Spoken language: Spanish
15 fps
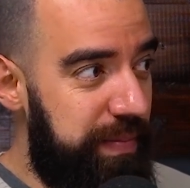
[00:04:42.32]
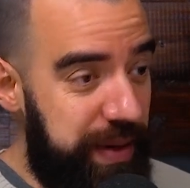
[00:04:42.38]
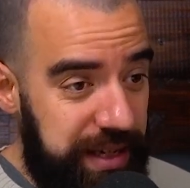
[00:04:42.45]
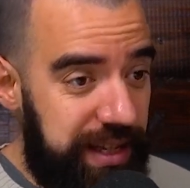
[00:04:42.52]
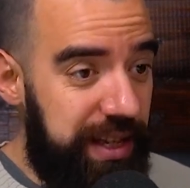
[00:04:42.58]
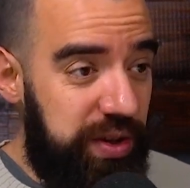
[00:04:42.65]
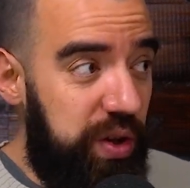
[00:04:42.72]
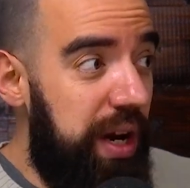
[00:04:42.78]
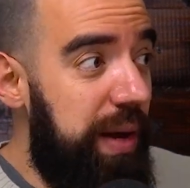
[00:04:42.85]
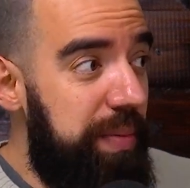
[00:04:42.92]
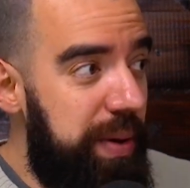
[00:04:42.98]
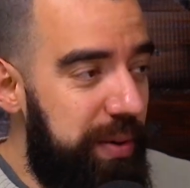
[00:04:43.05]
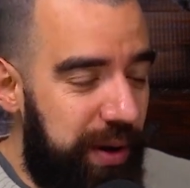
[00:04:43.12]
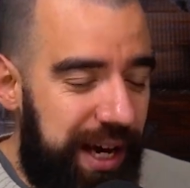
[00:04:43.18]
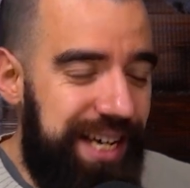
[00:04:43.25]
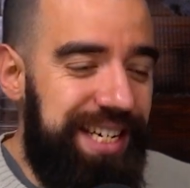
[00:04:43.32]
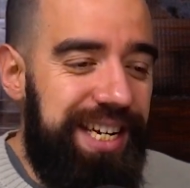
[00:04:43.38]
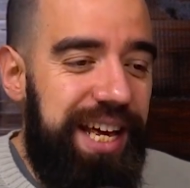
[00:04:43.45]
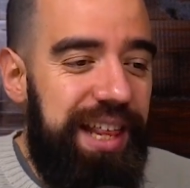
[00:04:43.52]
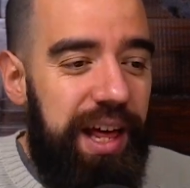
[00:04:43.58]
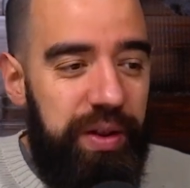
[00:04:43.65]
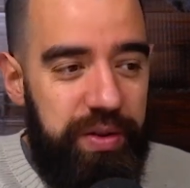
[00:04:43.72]
presentaciones en vivo, que
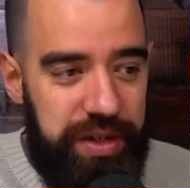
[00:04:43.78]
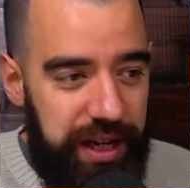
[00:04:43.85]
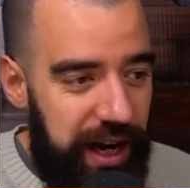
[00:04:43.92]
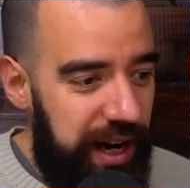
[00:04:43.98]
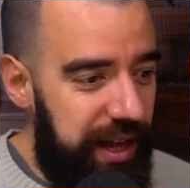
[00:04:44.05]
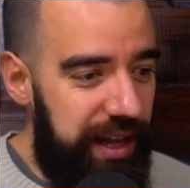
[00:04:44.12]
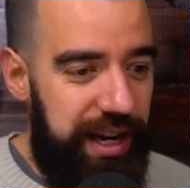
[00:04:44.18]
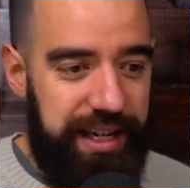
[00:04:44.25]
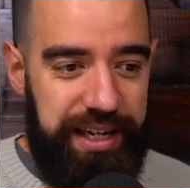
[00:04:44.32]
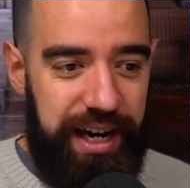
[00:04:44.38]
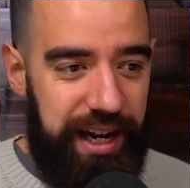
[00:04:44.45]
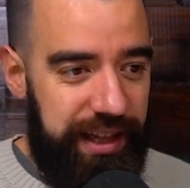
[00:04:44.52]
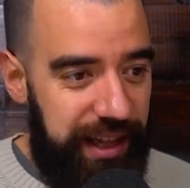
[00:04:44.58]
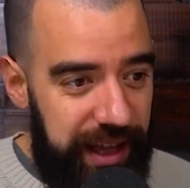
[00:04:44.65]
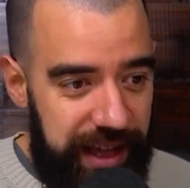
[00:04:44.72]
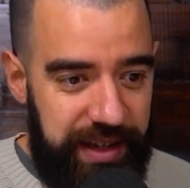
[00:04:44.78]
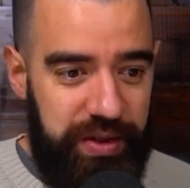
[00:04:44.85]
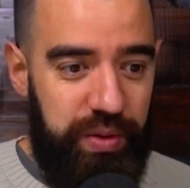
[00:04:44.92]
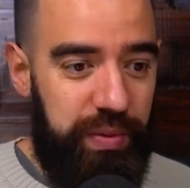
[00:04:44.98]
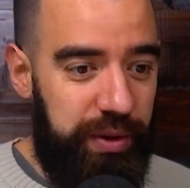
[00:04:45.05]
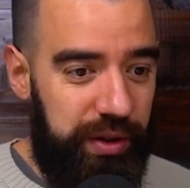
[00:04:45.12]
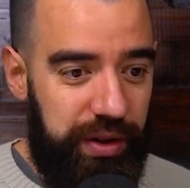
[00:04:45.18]
ya he dado charlas, di la charla
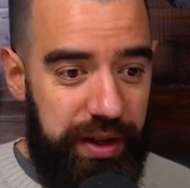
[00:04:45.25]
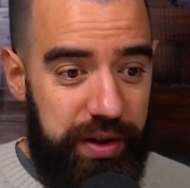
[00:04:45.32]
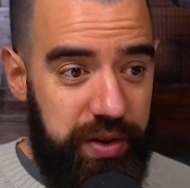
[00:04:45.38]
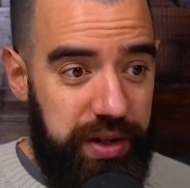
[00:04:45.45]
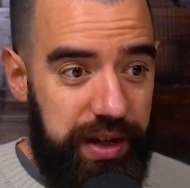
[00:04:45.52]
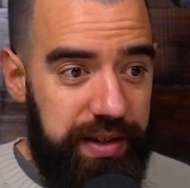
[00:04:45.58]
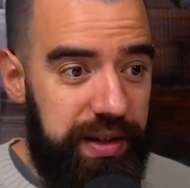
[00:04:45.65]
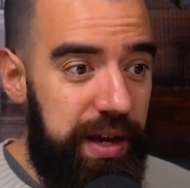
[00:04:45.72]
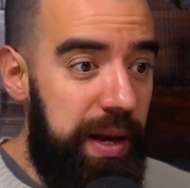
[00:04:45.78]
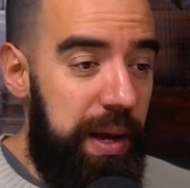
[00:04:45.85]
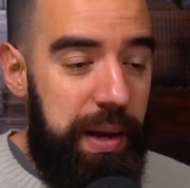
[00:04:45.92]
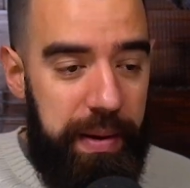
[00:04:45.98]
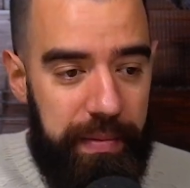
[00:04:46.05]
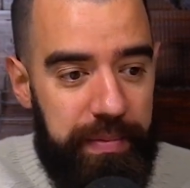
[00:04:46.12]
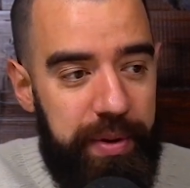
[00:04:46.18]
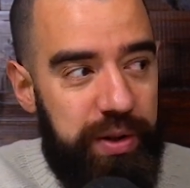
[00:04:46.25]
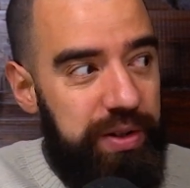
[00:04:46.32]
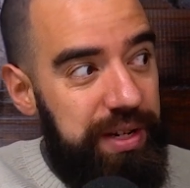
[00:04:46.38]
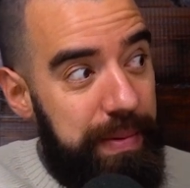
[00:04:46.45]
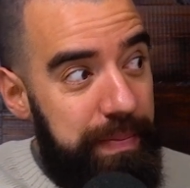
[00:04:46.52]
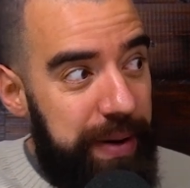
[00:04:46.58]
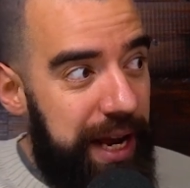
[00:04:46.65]
TEDx, un montón de cosas, pero
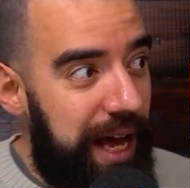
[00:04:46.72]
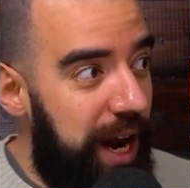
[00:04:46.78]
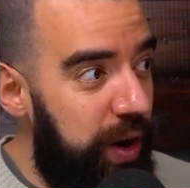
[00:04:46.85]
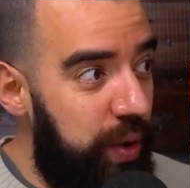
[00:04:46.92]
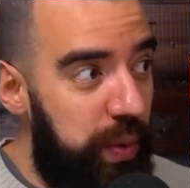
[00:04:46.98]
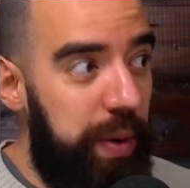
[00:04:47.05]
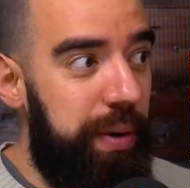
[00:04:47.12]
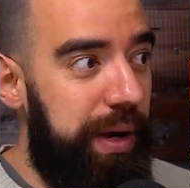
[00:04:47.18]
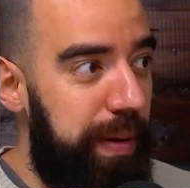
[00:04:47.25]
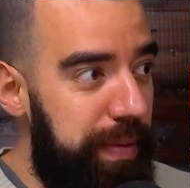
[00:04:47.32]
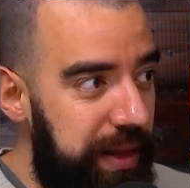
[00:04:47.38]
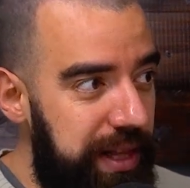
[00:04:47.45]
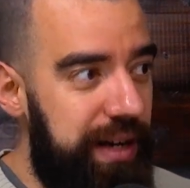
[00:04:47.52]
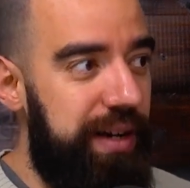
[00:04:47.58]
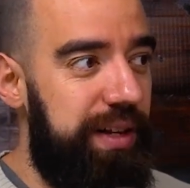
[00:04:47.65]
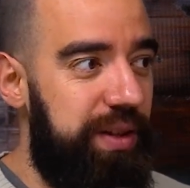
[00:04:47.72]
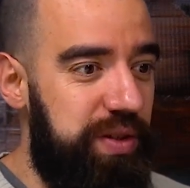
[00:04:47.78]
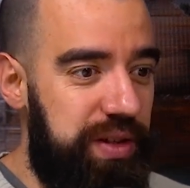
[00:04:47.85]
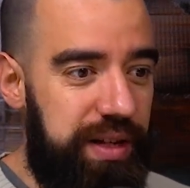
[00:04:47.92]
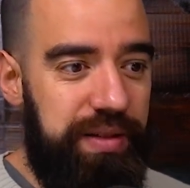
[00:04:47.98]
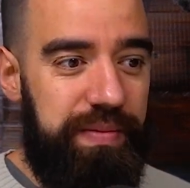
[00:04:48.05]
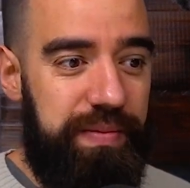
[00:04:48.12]
siempre hay algo nuevo que aprender.
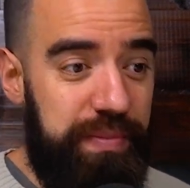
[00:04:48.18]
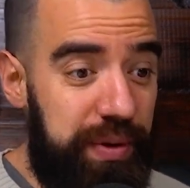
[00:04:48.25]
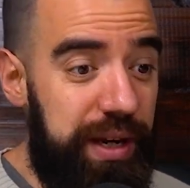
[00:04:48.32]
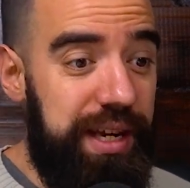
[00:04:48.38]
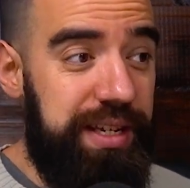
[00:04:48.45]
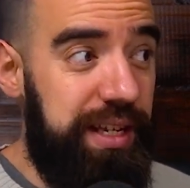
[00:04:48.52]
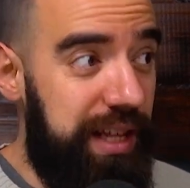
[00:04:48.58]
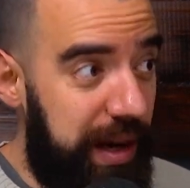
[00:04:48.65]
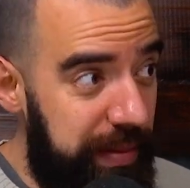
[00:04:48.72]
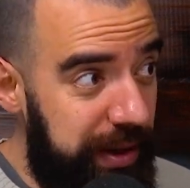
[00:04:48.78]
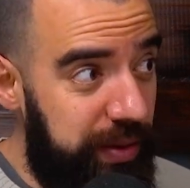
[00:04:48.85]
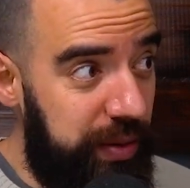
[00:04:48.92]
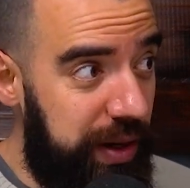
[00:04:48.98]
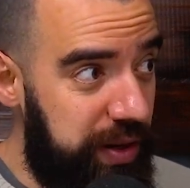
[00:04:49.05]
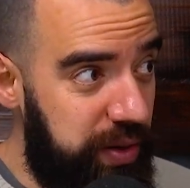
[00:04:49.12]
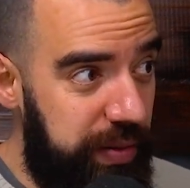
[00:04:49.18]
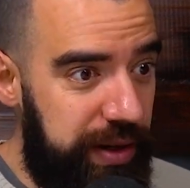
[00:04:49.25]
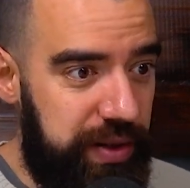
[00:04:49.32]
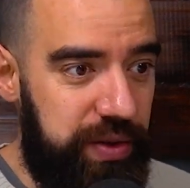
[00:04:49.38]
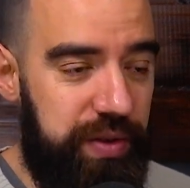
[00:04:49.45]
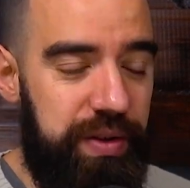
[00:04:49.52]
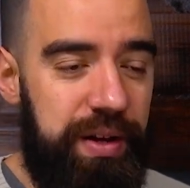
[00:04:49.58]
Entonces podría sentarme a estudiar
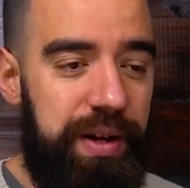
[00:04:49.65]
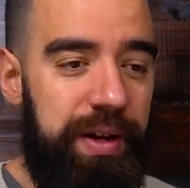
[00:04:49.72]
sobre eso.